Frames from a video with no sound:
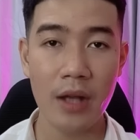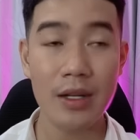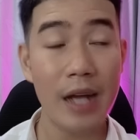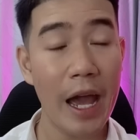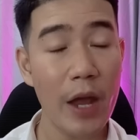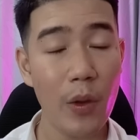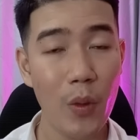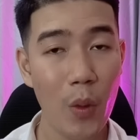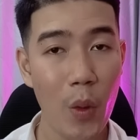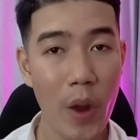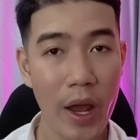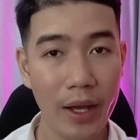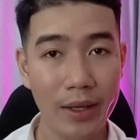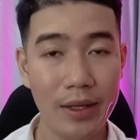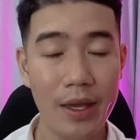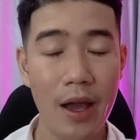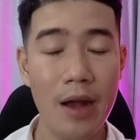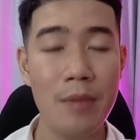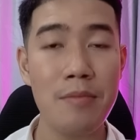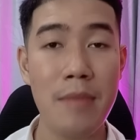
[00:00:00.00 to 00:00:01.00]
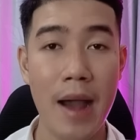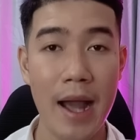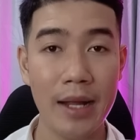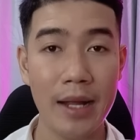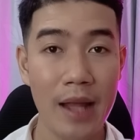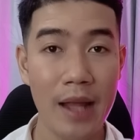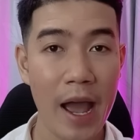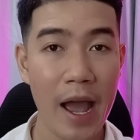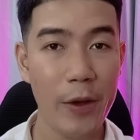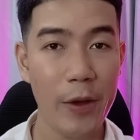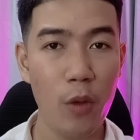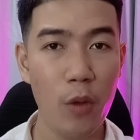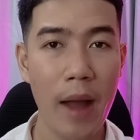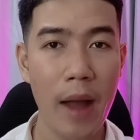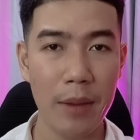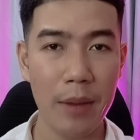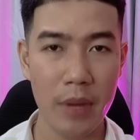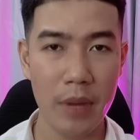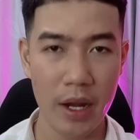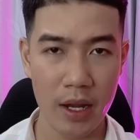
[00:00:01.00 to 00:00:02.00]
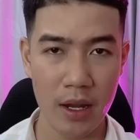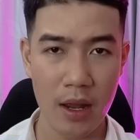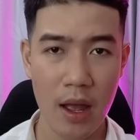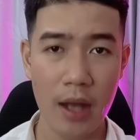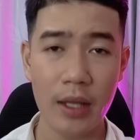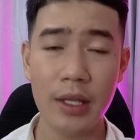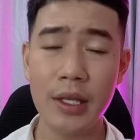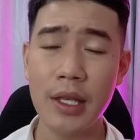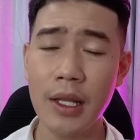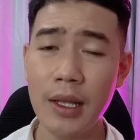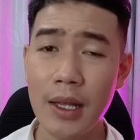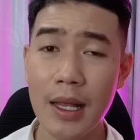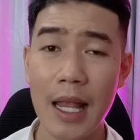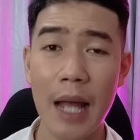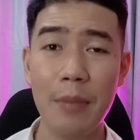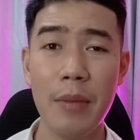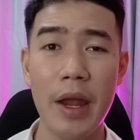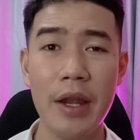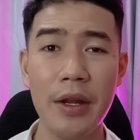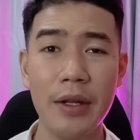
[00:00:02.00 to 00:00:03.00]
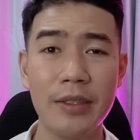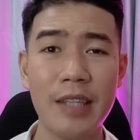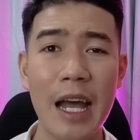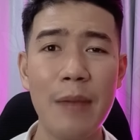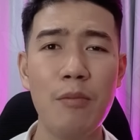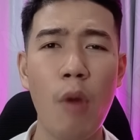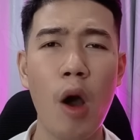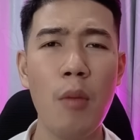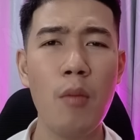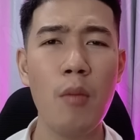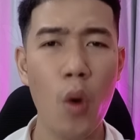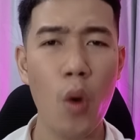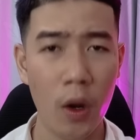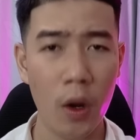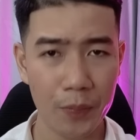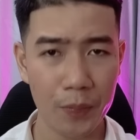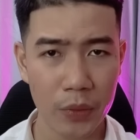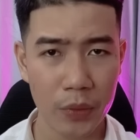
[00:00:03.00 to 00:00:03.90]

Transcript: cái nguyên nhân mà anh hai của bạn bị chính là bị người ta bỏ bùa